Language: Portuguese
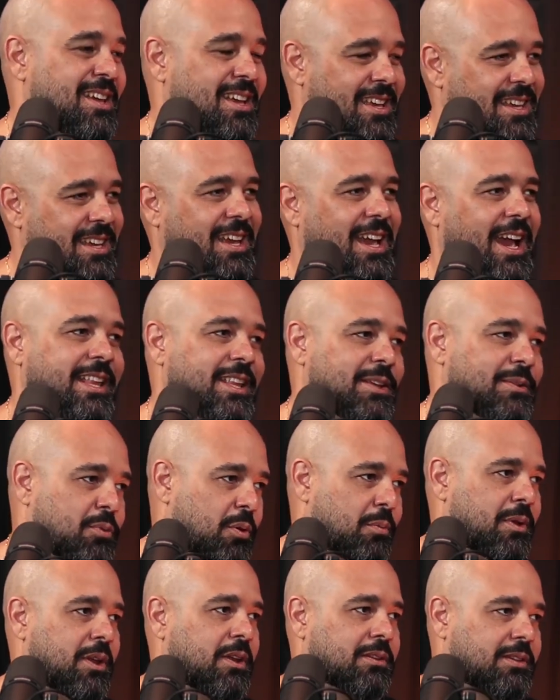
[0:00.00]
em cada
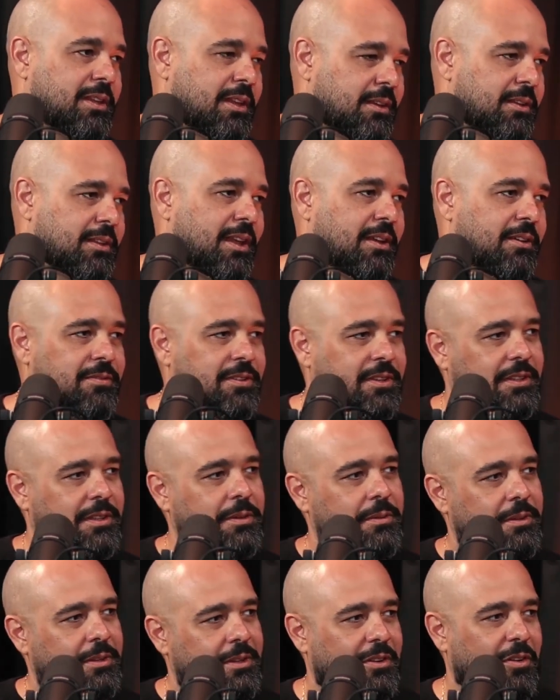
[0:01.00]
momento da, da
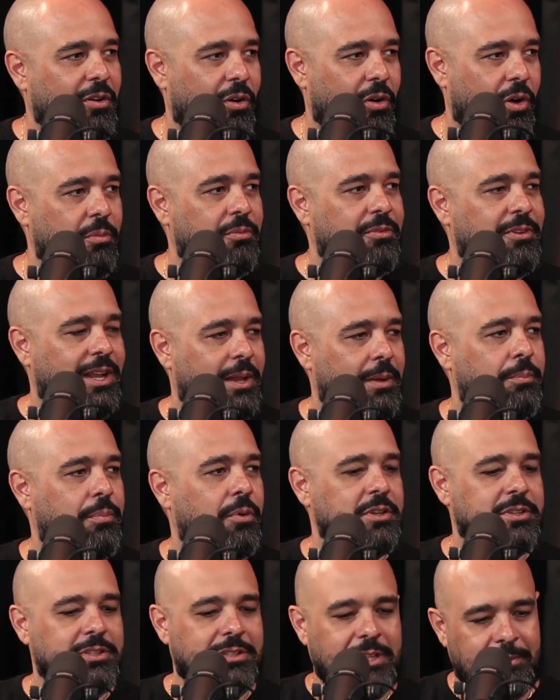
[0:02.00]
vida, óbvio que ela
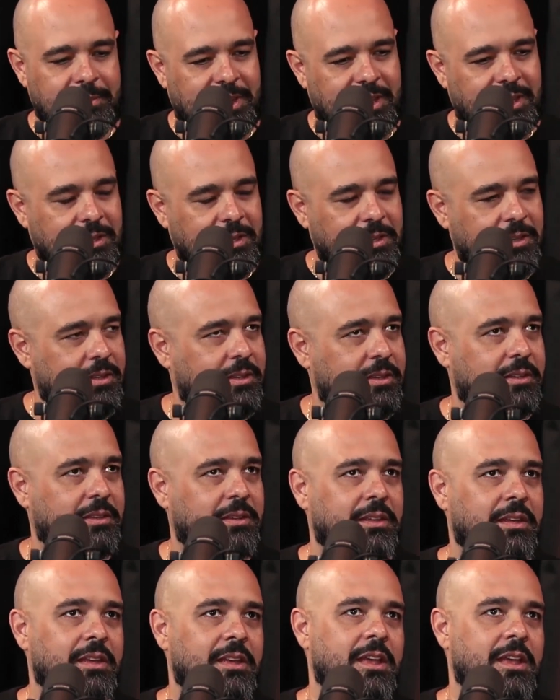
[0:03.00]
pode também,